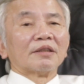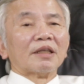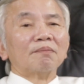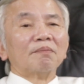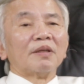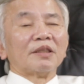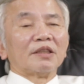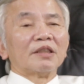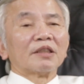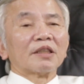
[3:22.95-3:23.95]
âm và
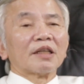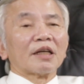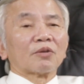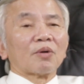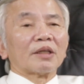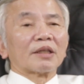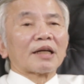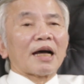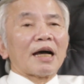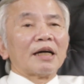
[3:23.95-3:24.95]
dương tức là thuận
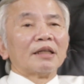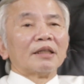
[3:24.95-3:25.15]
cả